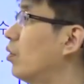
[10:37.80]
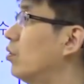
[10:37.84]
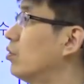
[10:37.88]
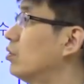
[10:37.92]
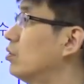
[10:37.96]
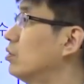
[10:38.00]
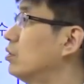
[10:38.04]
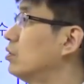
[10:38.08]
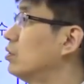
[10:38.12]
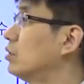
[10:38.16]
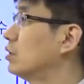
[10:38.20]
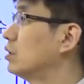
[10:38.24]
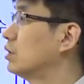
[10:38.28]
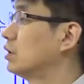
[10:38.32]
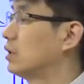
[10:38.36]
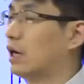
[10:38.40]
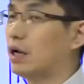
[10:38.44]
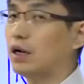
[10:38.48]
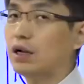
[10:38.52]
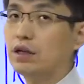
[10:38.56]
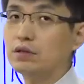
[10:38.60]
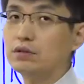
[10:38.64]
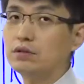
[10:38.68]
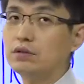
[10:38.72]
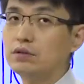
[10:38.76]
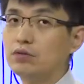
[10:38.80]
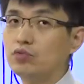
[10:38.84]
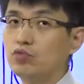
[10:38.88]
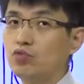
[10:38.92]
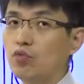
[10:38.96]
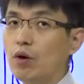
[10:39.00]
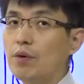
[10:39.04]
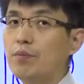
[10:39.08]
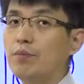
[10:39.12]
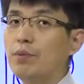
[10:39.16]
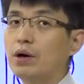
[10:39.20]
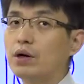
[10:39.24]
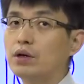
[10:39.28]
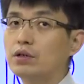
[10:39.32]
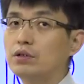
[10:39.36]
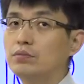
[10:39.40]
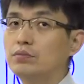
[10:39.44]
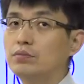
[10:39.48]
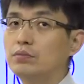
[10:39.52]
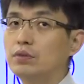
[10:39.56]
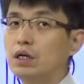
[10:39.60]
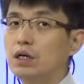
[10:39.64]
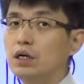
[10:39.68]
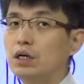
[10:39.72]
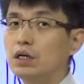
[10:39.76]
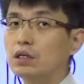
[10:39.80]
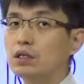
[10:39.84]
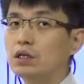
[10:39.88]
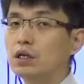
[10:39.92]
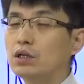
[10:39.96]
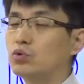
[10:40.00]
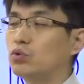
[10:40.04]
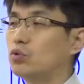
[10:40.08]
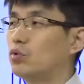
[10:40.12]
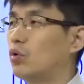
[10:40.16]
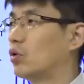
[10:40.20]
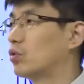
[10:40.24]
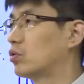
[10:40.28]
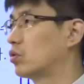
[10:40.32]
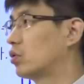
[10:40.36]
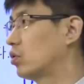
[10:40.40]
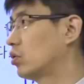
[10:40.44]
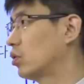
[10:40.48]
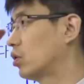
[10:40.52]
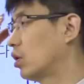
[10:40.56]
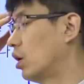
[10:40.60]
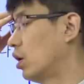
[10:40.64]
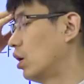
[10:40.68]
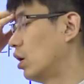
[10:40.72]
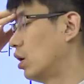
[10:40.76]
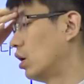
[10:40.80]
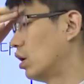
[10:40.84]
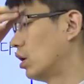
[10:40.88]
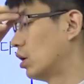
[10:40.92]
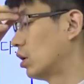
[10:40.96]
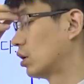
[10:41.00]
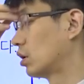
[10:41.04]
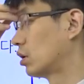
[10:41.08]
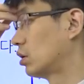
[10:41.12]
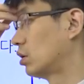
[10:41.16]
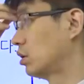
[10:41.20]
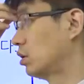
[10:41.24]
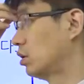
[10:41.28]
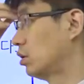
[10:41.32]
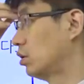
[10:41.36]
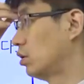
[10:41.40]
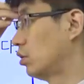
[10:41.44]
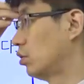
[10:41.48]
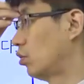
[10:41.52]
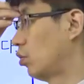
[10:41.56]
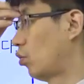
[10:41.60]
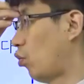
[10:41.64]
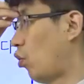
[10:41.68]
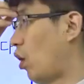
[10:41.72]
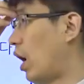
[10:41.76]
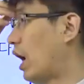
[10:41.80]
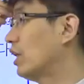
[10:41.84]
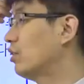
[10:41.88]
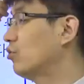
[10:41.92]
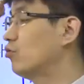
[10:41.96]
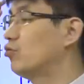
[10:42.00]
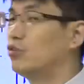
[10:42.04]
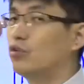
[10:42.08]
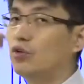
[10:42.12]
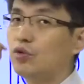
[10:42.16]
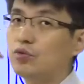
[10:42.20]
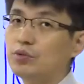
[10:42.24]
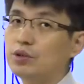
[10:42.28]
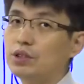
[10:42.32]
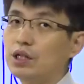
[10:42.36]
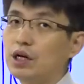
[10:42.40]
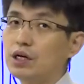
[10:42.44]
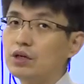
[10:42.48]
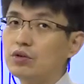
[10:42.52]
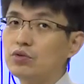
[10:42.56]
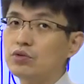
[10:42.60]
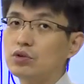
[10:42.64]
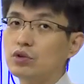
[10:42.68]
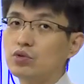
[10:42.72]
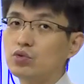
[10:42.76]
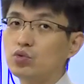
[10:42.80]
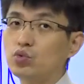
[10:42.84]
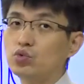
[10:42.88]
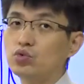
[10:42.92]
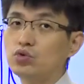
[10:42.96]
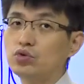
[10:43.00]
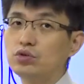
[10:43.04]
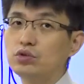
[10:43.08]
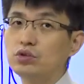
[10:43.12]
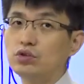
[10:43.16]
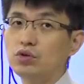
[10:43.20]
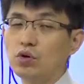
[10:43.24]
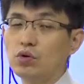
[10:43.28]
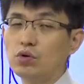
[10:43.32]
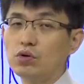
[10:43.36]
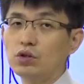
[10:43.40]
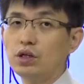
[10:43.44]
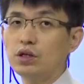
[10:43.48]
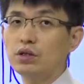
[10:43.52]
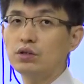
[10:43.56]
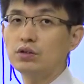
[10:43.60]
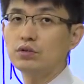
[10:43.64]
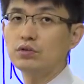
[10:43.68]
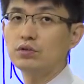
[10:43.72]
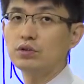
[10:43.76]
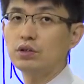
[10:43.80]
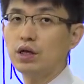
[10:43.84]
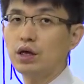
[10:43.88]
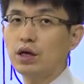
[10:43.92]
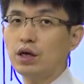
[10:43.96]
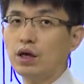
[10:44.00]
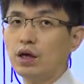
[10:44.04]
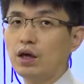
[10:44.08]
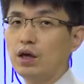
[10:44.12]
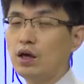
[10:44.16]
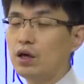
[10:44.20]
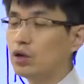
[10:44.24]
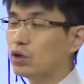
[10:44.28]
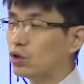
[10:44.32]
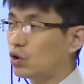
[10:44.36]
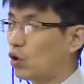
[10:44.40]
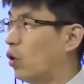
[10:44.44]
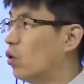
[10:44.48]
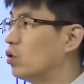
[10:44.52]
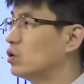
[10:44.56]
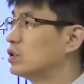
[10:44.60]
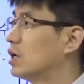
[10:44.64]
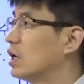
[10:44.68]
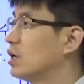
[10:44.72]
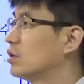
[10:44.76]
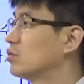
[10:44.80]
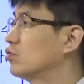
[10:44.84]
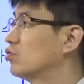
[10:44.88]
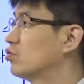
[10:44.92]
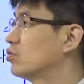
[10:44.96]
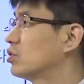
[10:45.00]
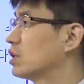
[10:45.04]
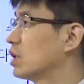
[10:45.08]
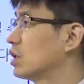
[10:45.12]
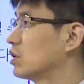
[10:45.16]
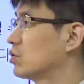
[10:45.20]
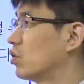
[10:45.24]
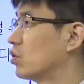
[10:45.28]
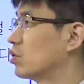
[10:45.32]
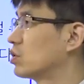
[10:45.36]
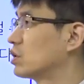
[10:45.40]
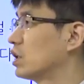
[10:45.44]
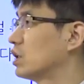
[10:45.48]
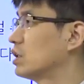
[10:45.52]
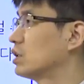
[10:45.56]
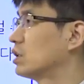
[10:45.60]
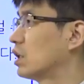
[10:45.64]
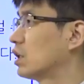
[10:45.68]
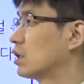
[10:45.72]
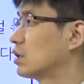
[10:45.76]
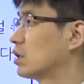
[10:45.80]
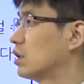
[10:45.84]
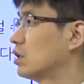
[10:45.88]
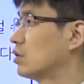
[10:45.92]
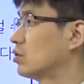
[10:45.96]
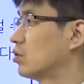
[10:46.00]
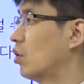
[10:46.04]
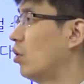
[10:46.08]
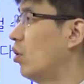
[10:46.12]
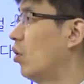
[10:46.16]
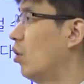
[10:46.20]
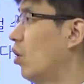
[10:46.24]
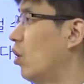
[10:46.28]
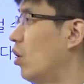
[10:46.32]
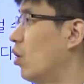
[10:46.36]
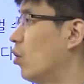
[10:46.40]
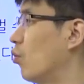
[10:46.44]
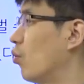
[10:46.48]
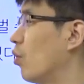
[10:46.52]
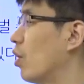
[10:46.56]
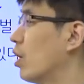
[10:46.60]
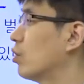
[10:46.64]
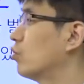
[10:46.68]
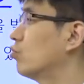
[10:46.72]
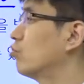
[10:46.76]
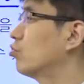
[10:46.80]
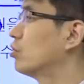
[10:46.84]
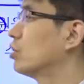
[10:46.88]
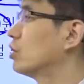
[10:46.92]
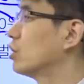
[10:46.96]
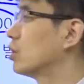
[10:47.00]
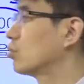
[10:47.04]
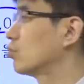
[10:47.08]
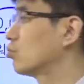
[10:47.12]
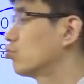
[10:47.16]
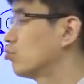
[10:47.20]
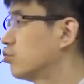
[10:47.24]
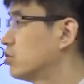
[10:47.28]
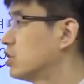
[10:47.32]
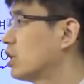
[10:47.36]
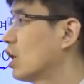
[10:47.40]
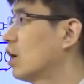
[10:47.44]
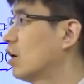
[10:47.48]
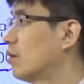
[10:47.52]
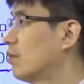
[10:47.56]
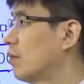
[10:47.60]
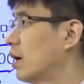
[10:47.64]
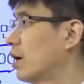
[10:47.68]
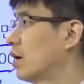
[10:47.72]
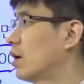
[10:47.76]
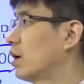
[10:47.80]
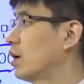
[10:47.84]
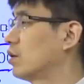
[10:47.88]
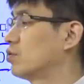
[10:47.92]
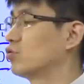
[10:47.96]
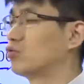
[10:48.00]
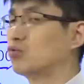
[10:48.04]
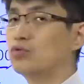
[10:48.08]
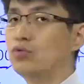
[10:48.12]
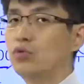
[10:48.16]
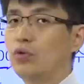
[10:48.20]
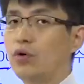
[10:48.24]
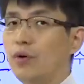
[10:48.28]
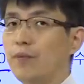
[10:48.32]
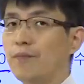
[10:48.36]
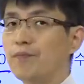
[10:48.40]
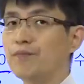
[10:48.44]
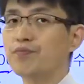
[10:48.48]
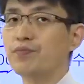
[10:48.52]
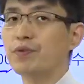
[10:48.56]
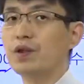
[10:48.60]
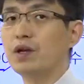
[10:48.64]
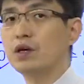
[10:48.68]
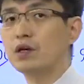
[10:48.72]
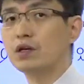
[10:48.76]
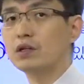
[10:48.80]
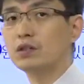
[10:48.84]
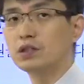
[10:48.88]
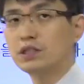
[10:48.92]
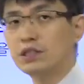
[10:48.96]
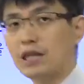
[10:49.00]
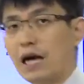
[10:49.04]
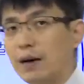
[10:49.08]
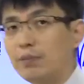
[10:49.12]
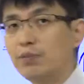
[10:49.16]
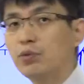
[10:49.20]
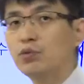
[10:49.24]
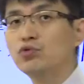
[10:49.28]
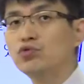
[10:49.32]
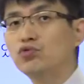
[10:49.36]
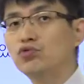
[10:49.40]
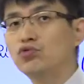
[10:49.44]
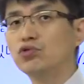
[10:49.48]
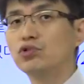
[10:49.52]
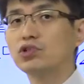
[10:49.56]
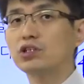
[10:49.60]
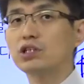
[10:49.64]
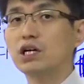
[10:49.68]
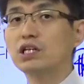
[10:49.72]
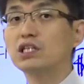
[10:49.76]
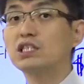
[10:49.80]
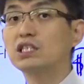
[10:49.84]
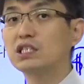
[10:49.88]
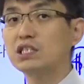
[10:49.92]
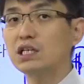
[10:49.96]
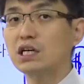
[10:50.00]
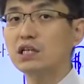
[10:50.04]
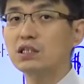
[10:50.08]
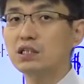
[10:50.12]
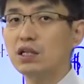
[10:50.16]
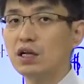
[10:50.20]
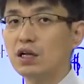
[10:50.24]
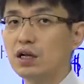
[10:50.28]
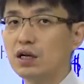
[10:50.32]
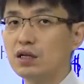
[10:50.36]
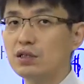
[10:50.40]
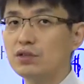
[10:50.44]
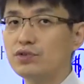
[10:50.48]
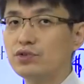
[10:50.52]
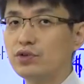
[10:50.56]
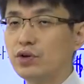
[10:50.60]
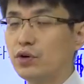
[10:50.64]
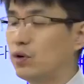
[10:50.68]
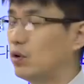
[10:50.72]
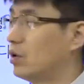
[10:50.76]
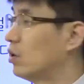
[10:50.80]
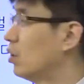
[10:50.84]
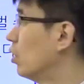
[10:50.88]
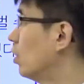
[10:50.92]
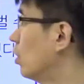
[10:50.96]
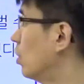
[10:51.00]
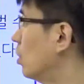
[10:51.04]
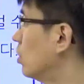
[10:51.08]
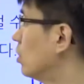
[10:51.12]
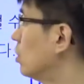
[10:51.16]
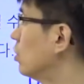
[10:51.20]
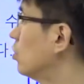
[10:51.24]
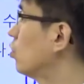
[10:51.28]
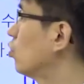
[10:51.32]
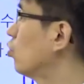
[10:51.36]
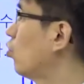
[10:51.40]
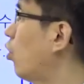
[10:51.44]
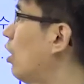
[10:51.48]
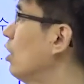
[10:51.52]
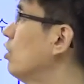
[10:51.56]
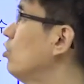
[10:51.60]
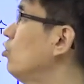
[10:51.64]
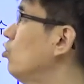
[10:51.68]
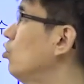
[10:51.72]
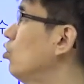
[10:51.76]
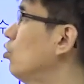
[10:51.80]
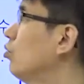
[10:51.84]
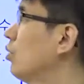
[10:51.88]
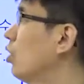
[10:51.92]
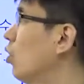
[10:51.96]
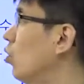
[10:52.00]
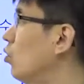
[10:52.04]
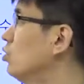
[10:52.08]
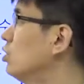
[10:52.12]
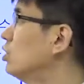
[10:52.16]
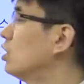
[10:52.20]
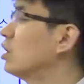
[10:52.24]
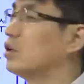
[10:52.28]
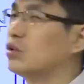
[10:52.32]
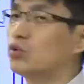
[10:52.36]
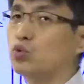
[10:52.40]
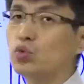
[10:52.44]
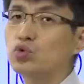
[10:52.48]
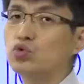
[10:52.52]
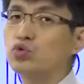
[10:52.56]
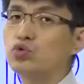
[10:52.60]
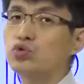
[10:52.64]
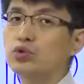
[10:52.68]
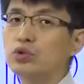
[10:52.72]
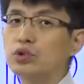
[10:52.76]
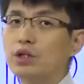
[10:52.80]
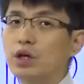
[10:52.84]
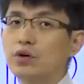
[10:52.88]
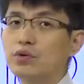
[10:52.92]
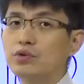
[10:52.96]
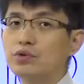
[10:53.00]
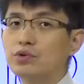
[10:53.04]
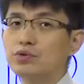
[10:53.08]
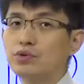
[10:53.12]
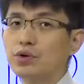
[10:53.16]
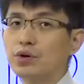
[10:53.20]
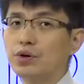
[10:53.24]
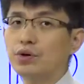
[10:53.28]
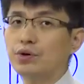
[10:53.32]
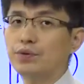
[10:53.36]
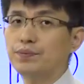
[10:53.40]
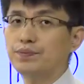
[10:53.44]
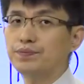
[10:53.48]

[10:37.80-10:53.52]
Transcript: 버는 나라는 웬만큼 그래도 어떤 그 환위험이나 이런 데 노출이 덜 돼 있는데 경상수지가 적자인 상태에서 외국인의 투자가 많아가지고 그 자본 수지가 흑자인 나라 있죠? 이런 환위험에 언제나 노출이 되어 있어요.